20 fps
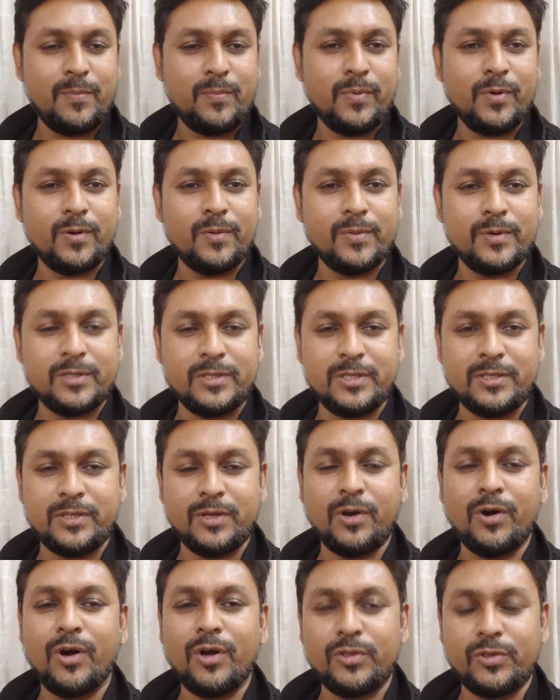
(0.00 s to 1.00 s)
পরবর্তীতে
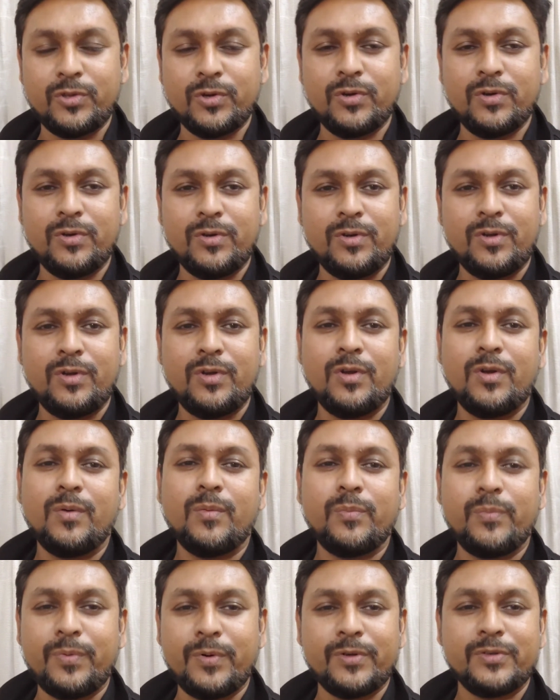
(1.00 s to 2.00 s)
হয়তো
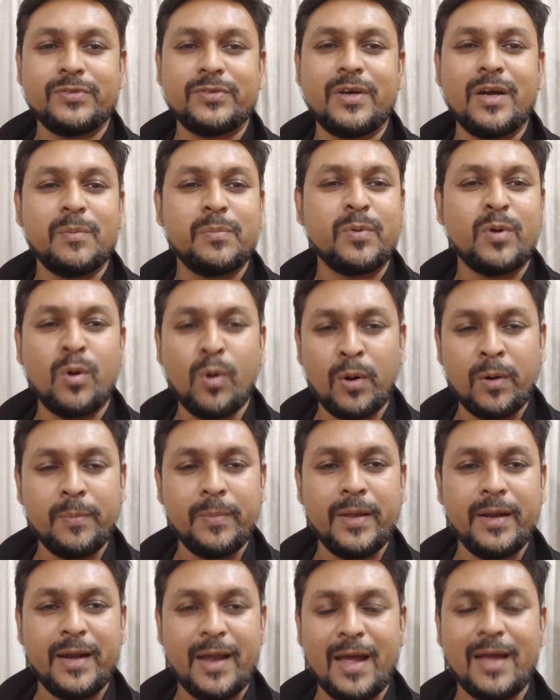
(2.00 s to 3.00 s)
প্রস্রাব করবে
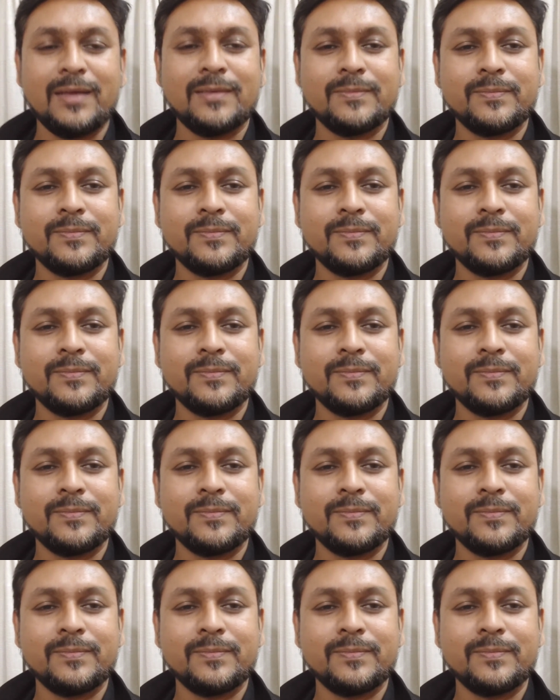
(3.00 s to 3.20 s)
না